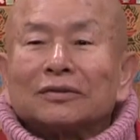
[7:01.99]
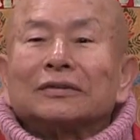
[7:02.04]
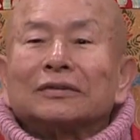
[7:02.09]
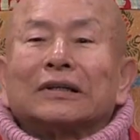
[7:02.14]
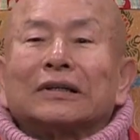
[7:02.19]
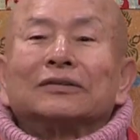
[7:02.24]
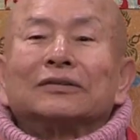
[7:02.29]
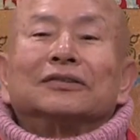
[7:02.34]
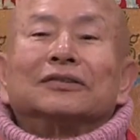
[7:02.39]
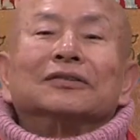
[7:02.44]

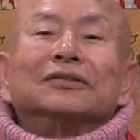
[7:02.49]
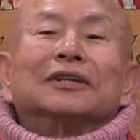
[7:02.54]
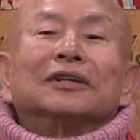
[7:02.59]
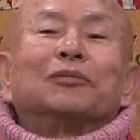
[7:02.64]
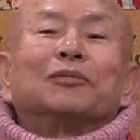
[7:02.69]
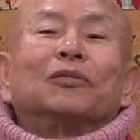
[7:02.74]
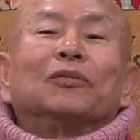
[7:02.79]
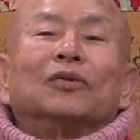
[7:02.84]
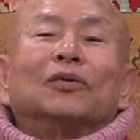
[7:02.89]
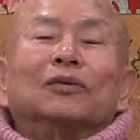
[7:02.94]
在释迦
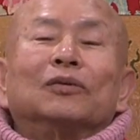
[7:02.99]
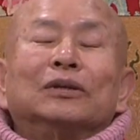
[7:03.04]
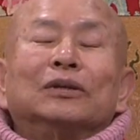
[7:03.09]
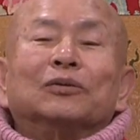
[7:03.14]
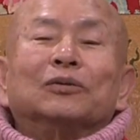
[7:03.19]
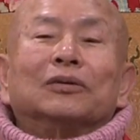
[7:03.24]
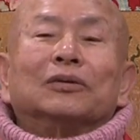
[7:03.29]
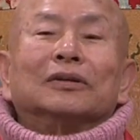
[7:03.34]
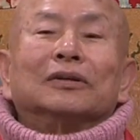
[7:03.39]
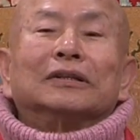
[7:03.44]
牟尼
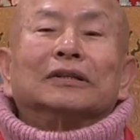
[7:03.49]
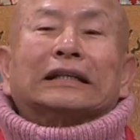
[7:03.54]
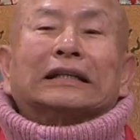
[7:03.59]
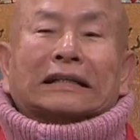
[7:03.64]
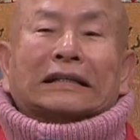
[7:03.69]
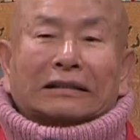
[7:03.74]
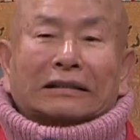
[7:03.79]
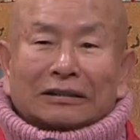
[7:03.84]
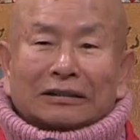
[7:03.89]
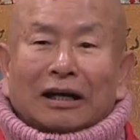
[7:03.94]
佛的
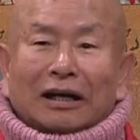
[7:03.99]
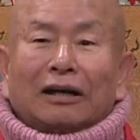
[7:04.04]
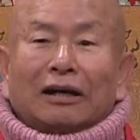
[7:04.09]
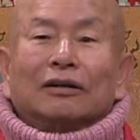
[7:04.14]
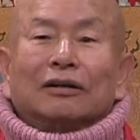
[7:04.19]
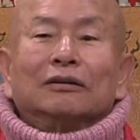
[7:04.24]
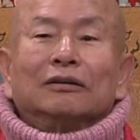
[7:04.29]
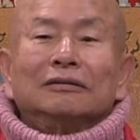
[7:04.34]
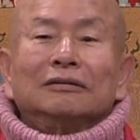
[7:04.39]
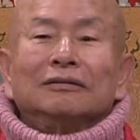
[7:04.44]
顶上，
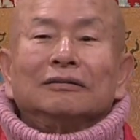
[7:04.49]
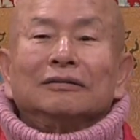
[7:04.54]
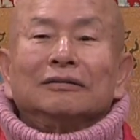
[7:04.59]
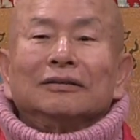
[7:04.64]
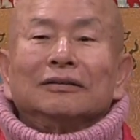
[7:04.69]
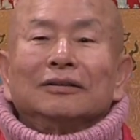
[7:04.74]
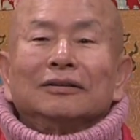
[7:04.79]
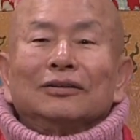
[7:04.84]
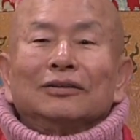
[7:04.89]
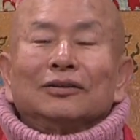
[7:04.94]

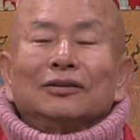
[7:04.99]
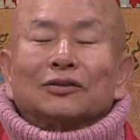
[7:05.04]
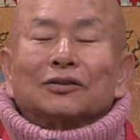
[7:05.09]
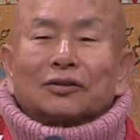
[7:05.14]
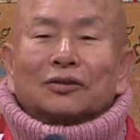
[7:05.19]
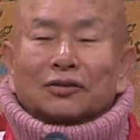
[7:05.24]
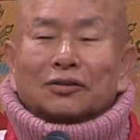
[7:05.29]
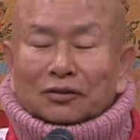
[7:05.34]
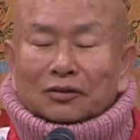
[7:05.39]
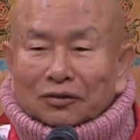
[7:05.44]
是
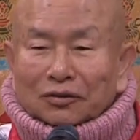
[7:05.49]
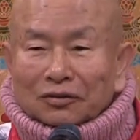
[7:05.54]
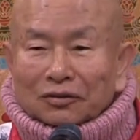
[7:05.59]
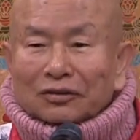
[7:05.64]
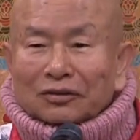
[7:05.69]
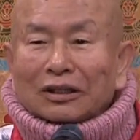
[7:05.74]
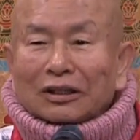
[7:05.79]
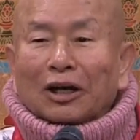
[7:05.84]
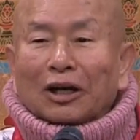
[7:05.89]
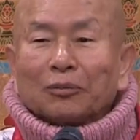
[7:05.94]
释
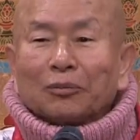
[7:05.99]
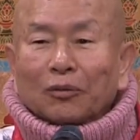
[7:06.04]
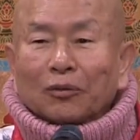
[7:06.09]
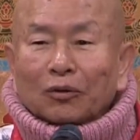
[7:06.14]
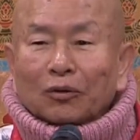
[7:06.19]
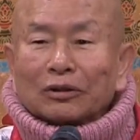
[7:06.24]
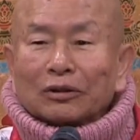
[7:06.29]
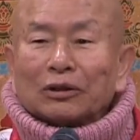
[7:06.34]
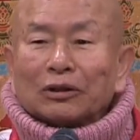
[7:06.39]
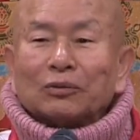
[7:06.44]
迦
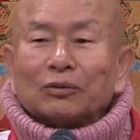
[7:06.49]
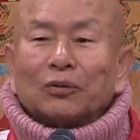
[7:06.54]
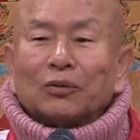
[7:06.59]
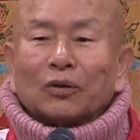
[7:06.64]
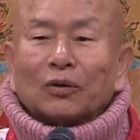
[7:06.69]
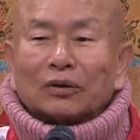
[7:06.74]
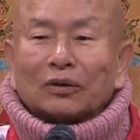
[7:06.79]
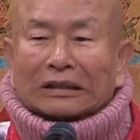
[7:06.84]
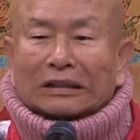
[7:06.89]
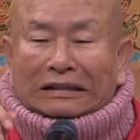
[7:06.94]
牟尼
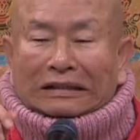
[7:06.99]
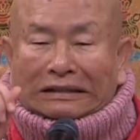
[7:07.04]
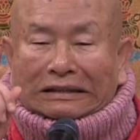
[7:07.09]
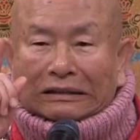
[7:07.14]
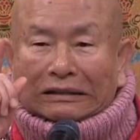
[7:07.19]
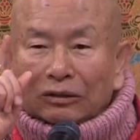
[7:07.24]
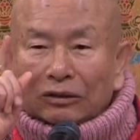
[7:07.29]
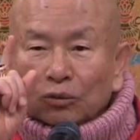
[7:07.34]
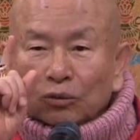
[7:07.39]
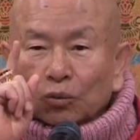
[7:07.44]
佛的
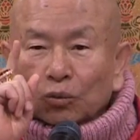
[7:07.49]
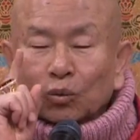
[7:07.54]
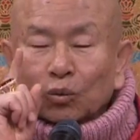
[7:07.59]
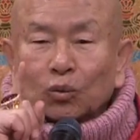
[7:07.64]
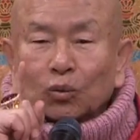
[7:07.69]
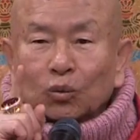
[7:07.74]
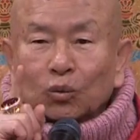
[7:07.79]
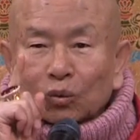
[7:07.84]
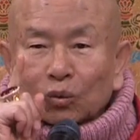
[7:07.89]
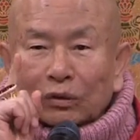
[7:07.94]

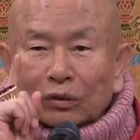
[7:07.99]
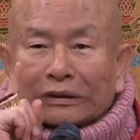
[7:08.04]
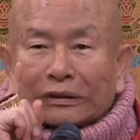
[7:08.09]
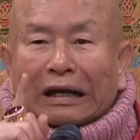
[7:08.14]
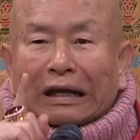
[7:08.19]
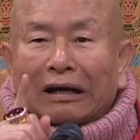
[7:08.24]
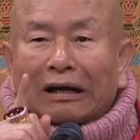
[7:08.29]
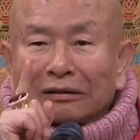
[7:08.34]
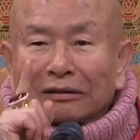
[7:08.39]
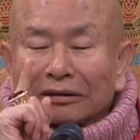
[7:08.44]
无
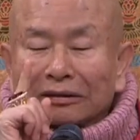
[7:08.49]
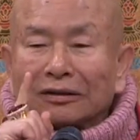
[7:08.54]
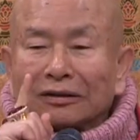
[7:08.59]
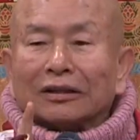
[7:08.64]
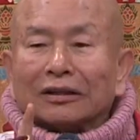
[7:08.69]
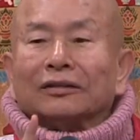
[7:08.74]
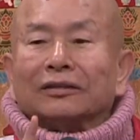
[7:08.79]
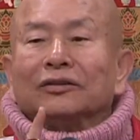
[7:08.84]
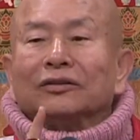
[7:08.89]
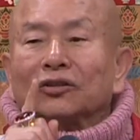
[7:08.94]
上
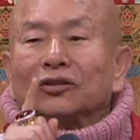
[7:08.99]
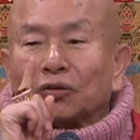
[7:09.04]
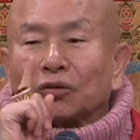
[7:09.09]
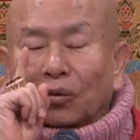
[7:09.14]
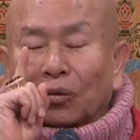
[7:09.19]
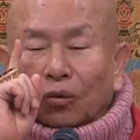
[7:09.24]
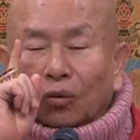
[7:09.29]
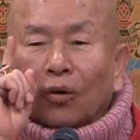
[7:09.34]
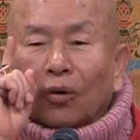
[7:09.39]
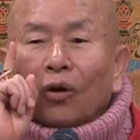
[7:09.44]
顶
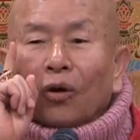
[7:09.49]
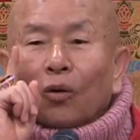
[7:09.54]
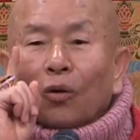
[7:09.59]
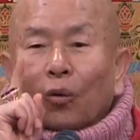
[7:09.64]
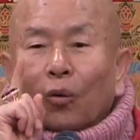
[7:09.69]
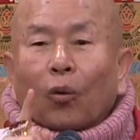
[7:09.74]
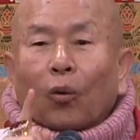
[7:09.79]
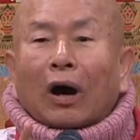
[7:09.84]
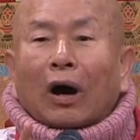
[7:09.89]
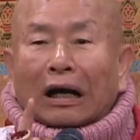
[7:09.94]
所
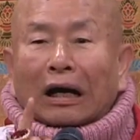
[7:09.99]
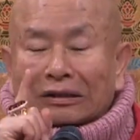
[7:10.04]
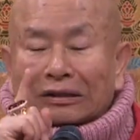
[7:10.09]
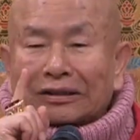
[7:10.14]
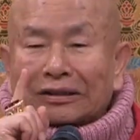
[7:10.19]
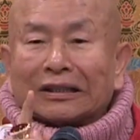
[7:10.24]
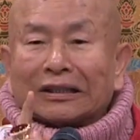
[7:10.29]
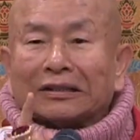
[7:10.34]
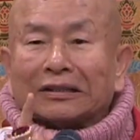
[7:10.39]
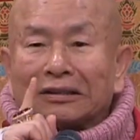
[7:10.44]
化
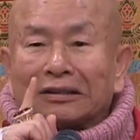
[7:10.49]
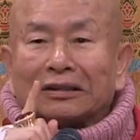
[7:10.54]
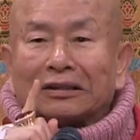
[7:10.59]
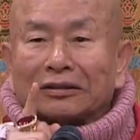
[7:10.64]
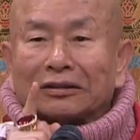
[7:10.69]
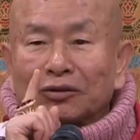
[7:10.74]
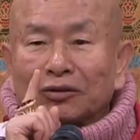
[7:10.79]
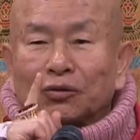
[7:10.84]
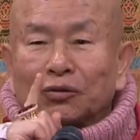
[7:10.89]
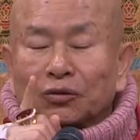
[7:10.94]
现的
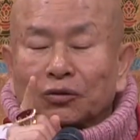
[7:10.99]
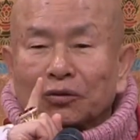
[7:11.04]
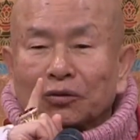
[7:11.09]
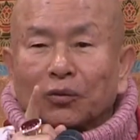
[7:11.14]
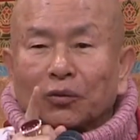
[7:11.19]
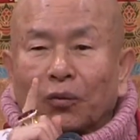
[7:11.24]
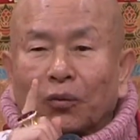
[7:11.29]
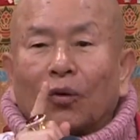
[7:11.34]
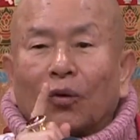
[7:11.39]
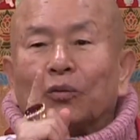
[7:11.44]
一
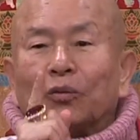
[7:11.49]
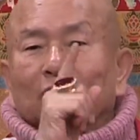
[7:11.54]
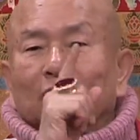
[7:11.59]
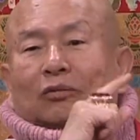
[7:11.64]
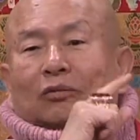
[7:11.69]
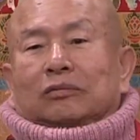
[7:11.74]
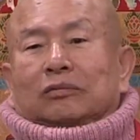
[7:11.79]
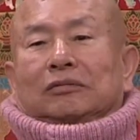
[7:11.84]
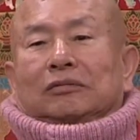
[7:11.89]
尊佛母。